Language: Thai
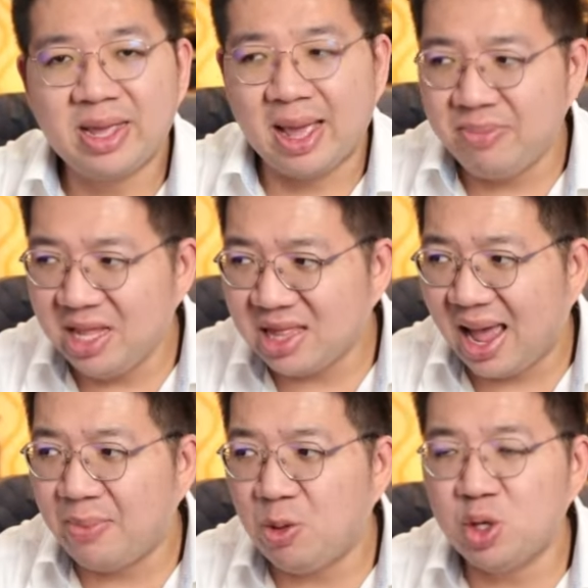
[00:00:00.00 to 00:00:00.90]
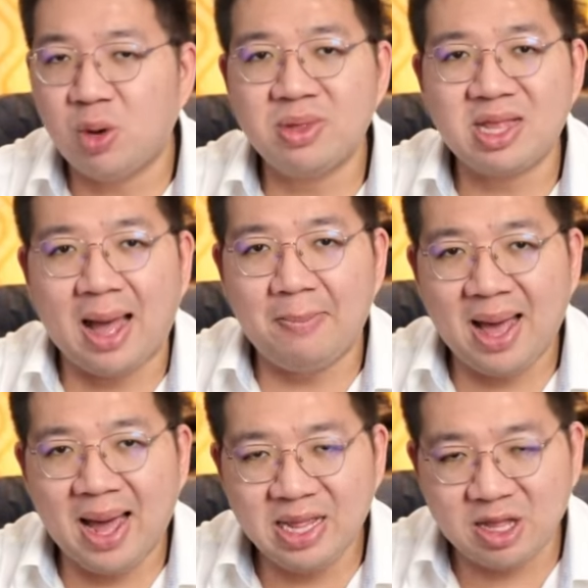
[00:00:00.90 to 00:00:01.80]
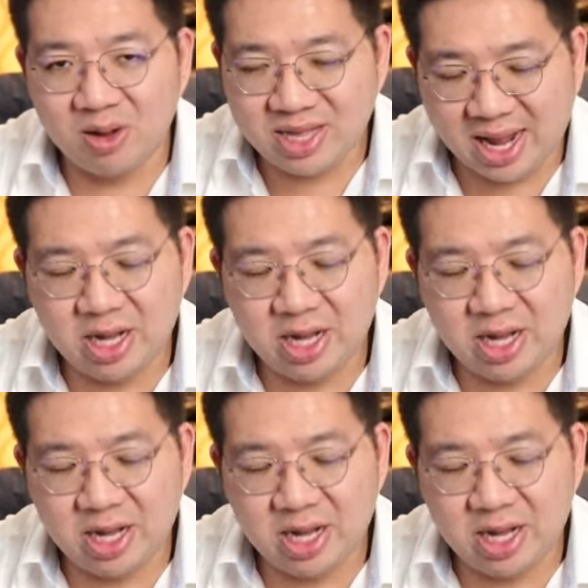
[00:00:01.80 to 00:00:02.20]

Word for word: เข็มที่3ท่านผู้ชม 3 ล้าน2แส